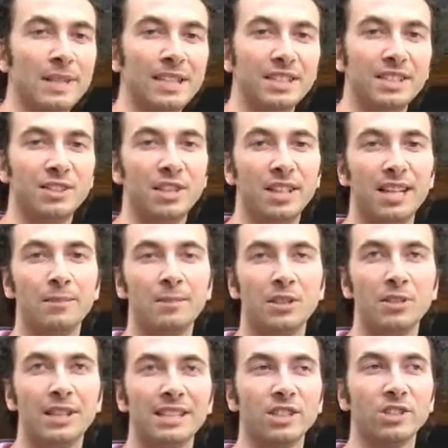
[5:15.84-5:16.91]
edizione della
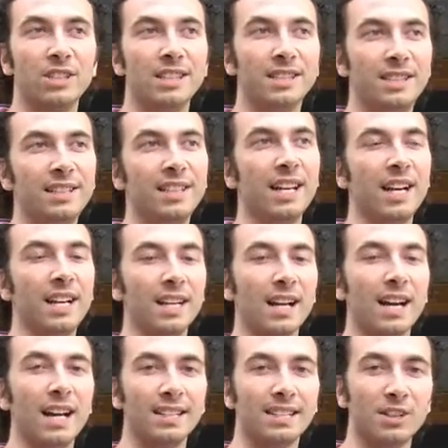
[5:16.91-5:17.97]
Verdonanza
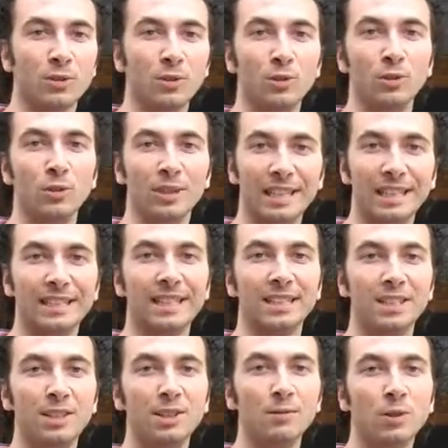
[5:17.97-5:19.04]
Celestiniana, secondo
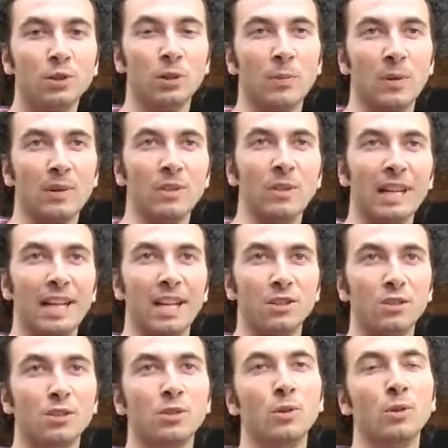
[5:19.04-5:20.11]
tentativo, ci ho provato anche
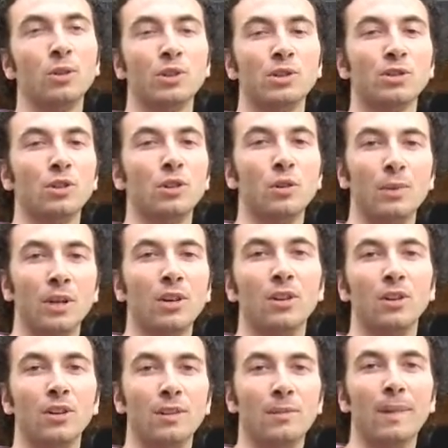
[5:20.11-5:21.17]
l'anno scorso,
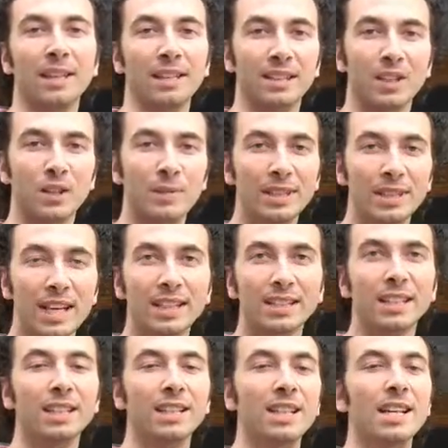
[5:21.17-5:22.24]
però vabbè, è andata
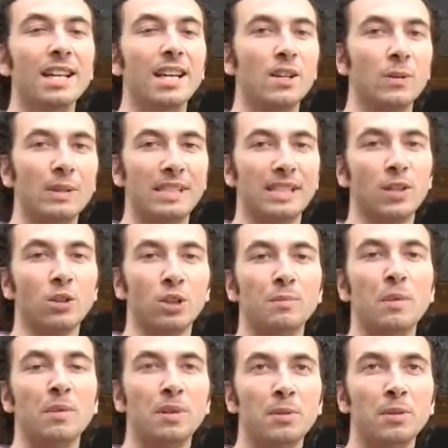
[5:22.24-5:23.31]
comandata. Quest'anno ci
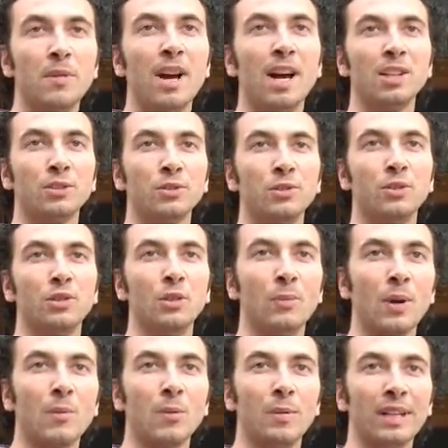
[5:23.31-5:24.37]
abbiamo riprovato
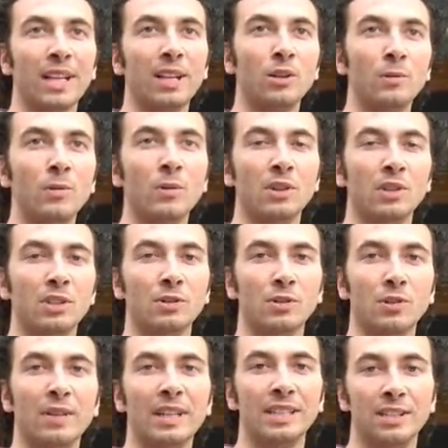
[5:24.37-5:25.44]
proprio perché comunque ci
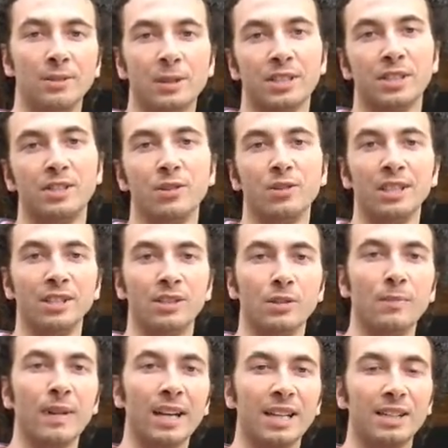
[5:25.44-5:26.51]
sono varie situazioni,
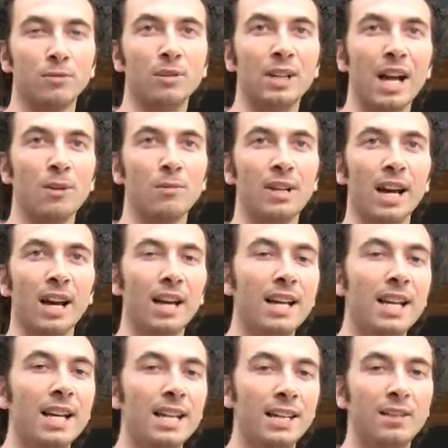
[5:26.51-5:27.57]
insomma anche sull'Aquila,
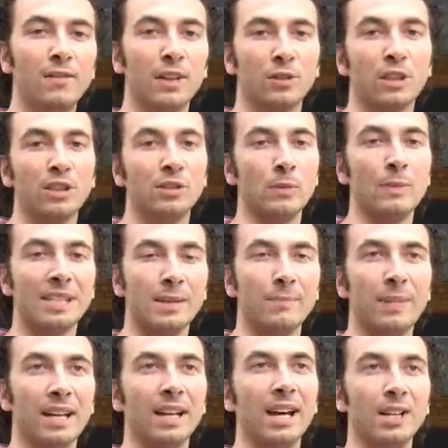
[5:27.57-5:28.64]
il fatto che insomma si è
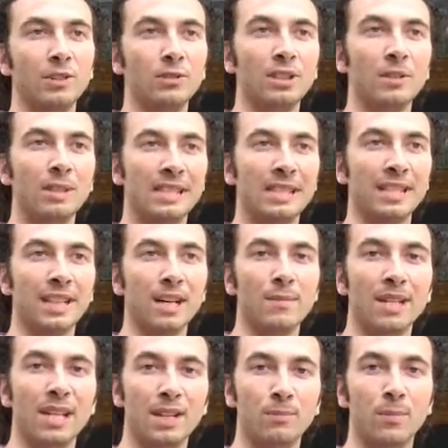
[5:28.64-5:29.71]
parlato di questa
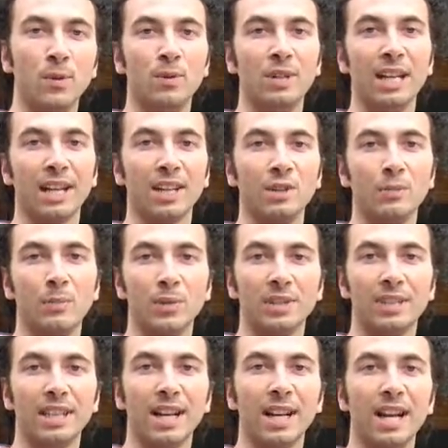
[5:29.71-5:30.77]
dama della bolla che non
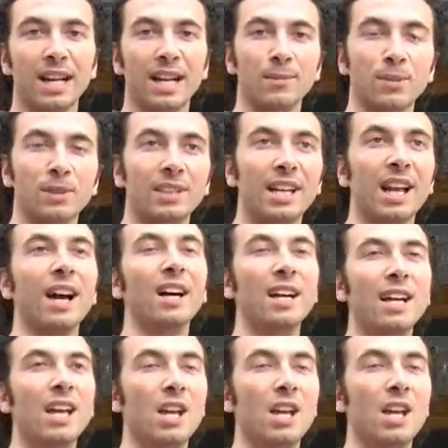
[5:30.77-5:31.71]
porterà, che la porterà,